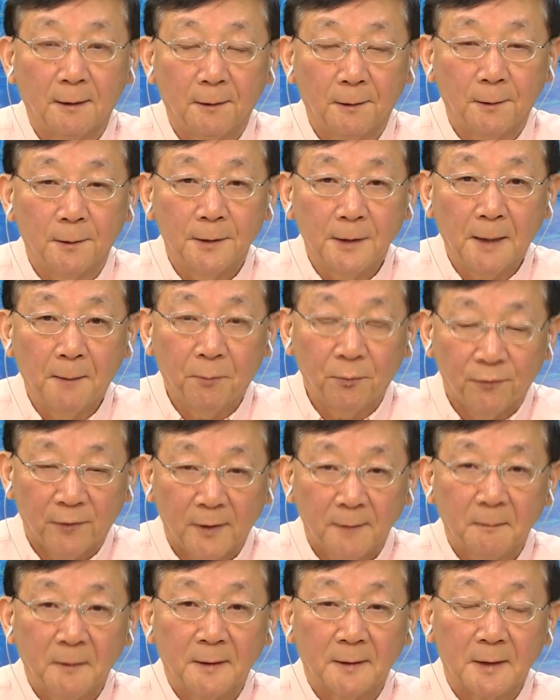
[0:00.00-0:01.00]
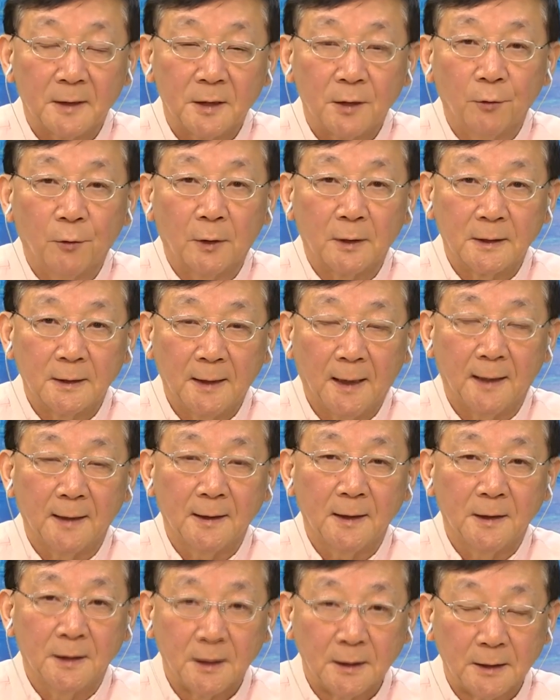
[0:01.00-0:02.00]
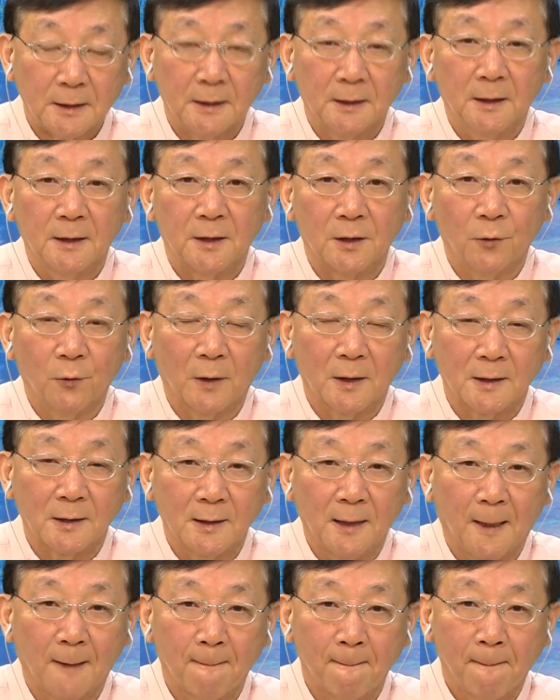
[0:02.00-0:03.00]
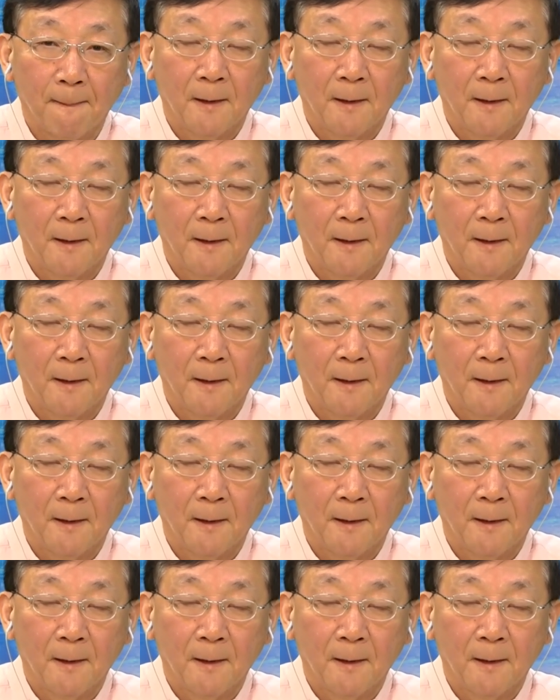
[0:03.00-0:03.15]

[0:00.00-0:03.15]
呃，在不方便的情况之下，在紧急的情况之下。